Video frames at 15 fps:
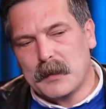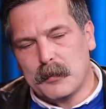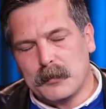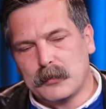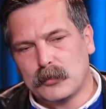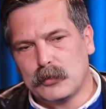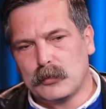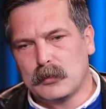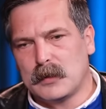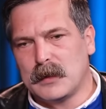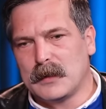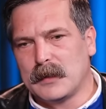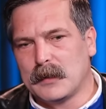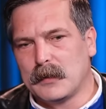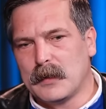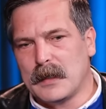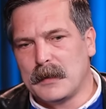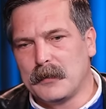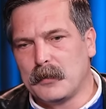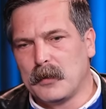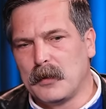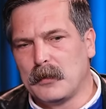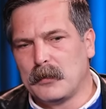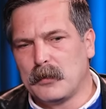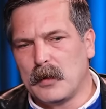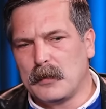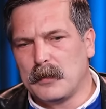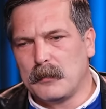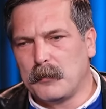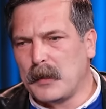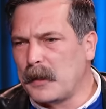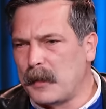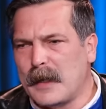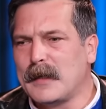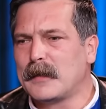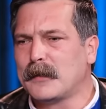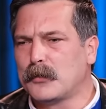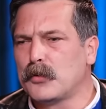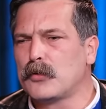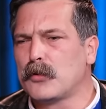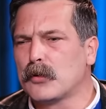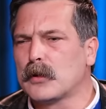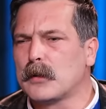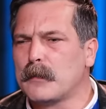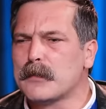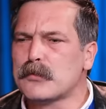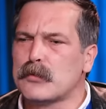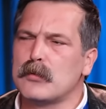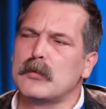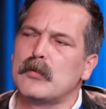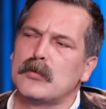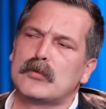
bak şu kritik yani Herhalde Türkiye ortalaması üstünde,